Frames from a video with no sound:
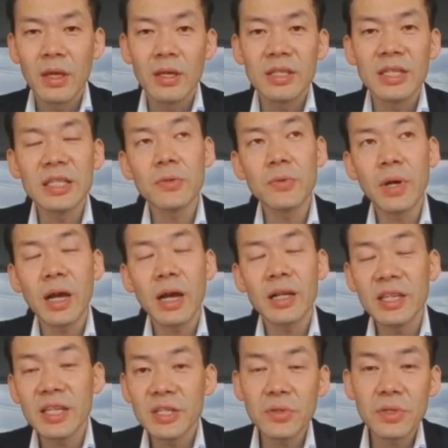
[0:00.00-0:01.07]
実は
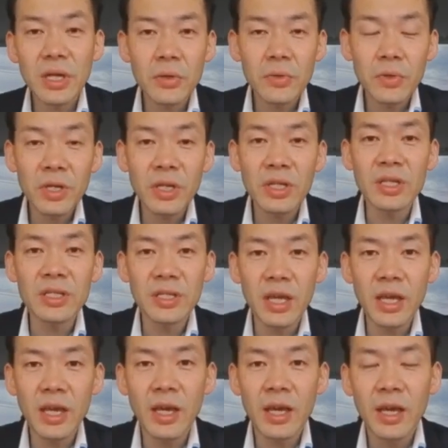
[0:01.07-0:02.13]
20代の時にです
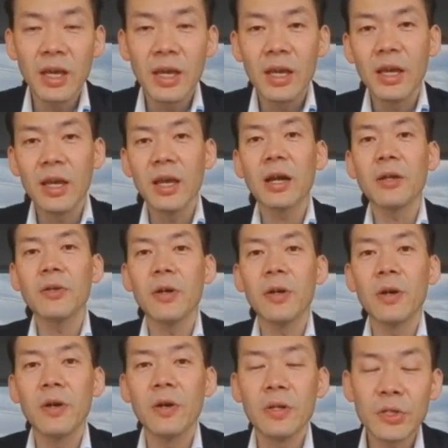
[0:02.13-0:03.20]
ね、あ
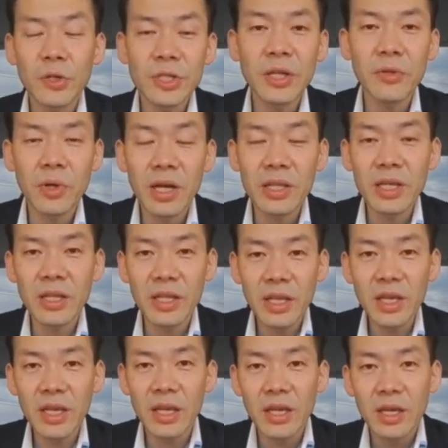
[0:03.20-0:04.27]
る著者の方
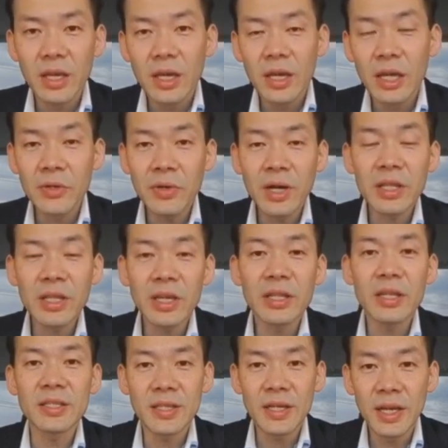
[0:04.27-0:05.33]
に言われたんで
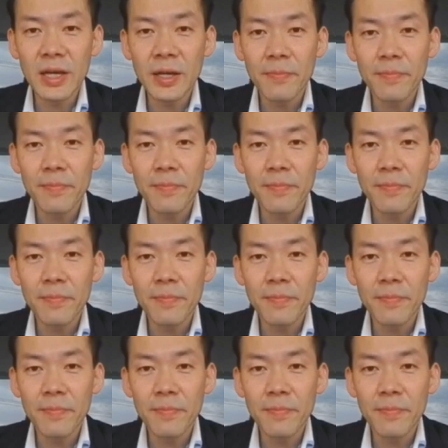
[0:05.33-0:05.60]
すが、